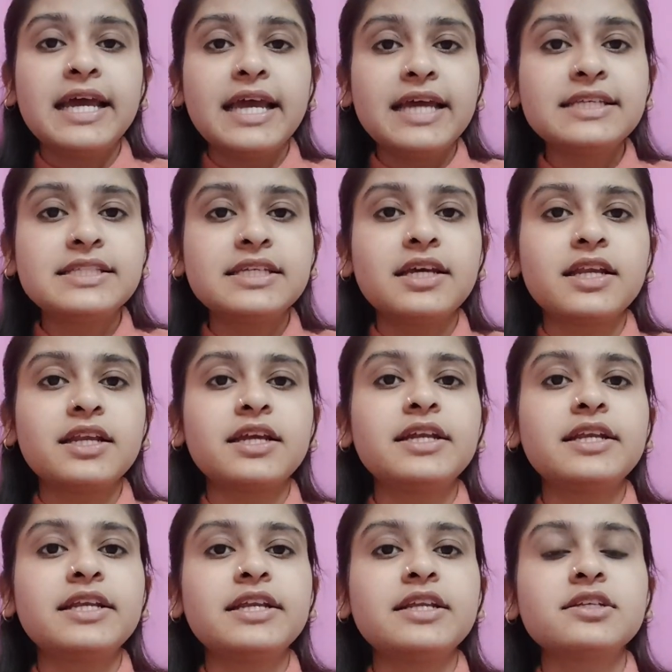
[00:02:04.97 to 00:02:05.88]
इस ईयर की
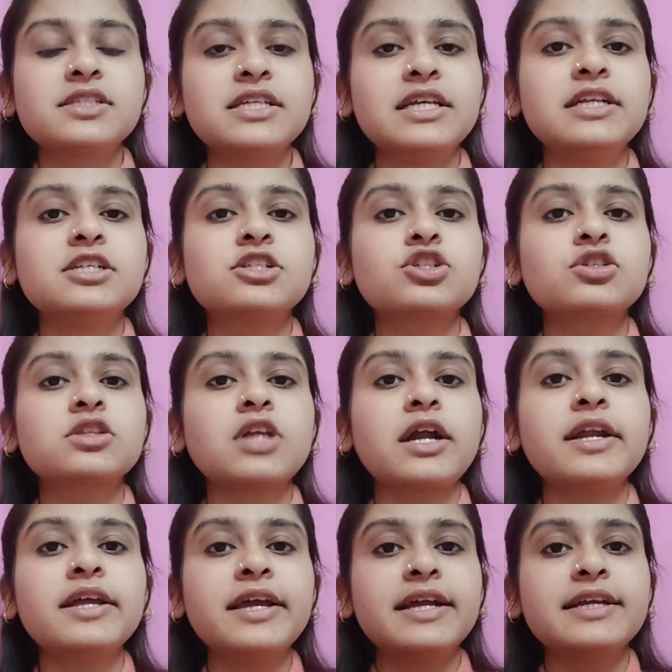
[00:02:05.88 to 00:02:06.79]
सीट्स
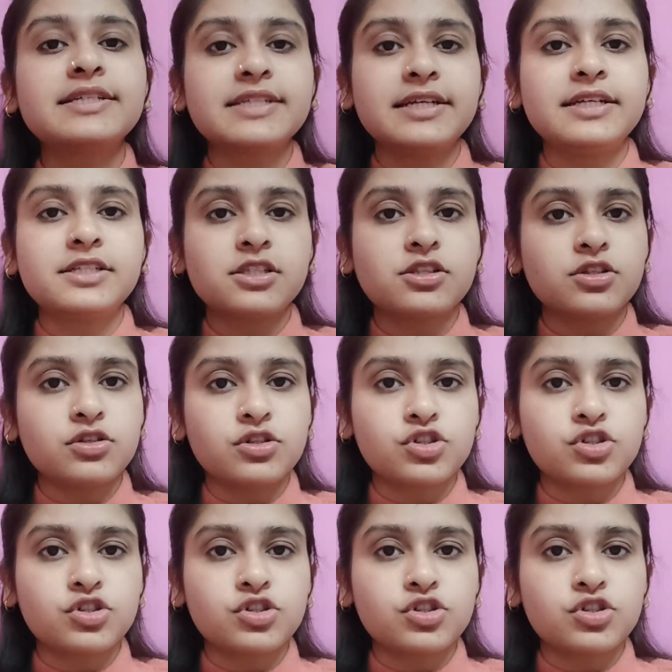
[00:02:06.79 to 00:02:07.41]
38 सीट्स